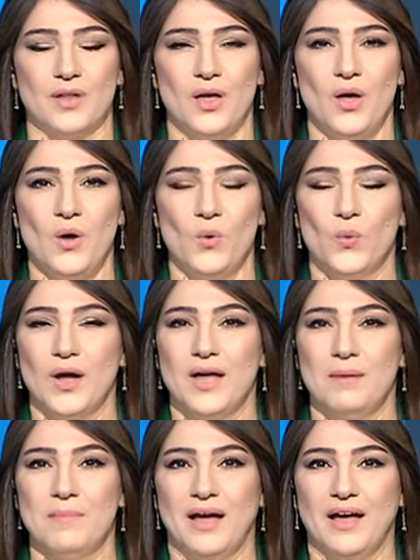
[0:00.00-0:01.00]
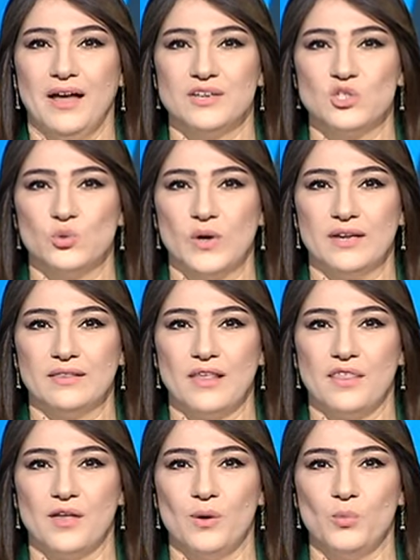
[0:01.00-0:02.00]
ومع أجواء
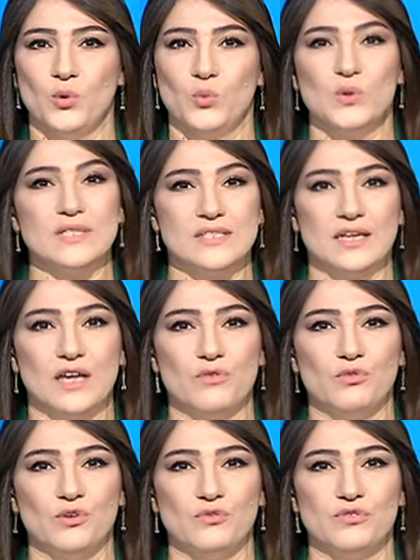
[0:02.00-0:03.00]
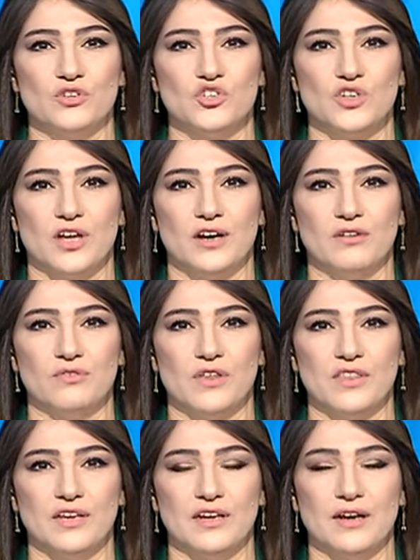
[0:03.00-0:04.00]
التضامن والتكافل في الشهر
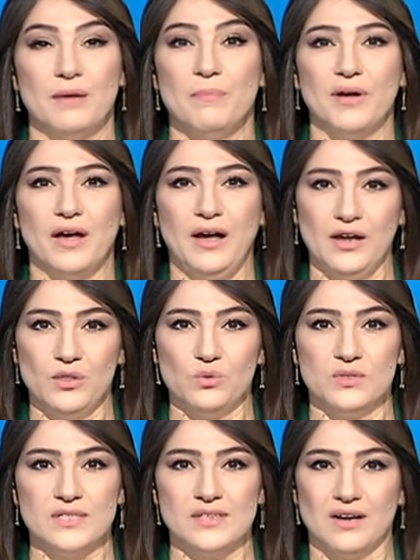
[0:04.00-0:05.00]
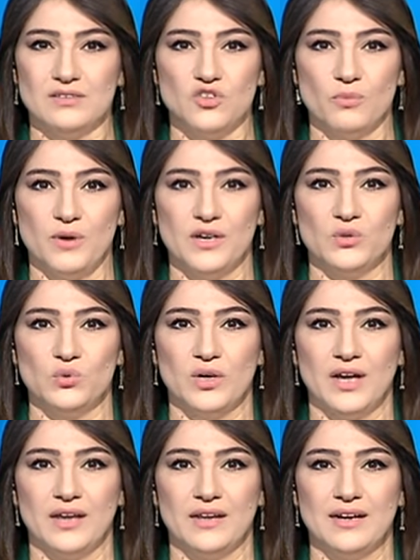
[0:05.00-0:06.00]
الفضيل نبقى حيث تسعى الجمعية
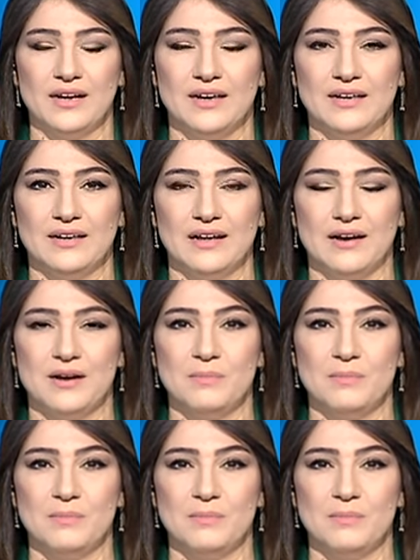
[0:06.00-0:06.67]
الخيرية للكرامة